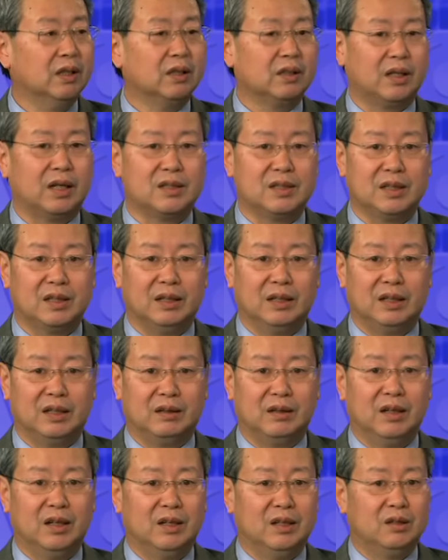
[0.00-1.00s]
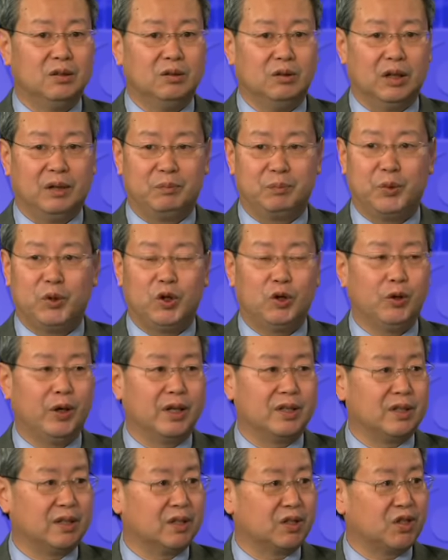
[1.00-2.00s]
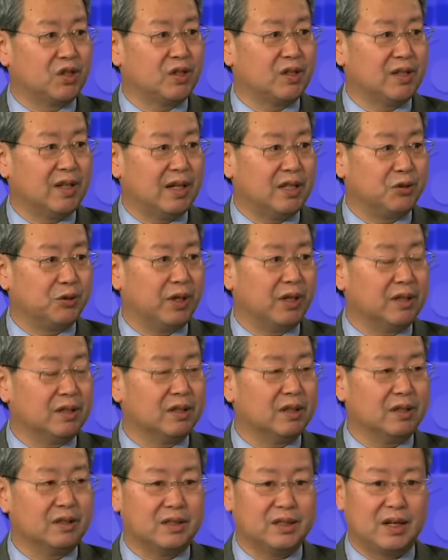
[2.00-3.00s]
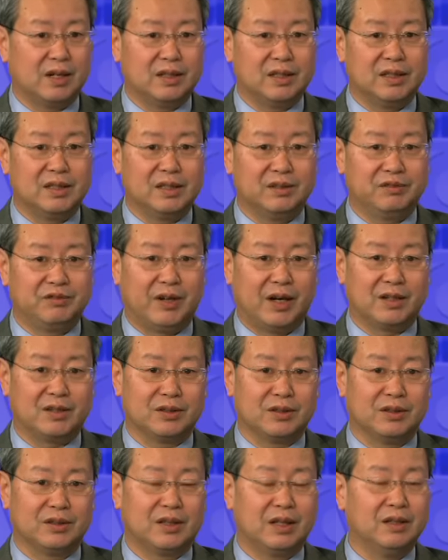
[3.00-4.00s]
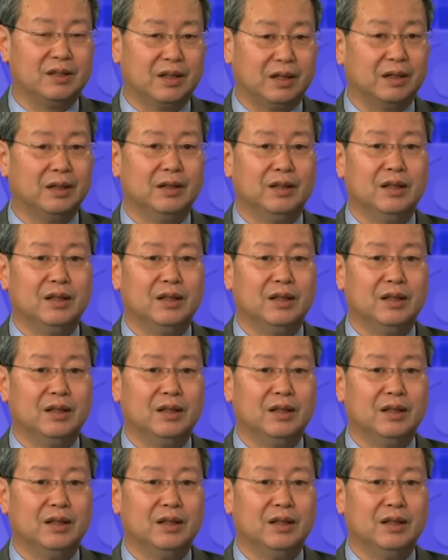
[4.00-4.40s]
它这个呃破坏这个知识产权的这样的一些法则等等。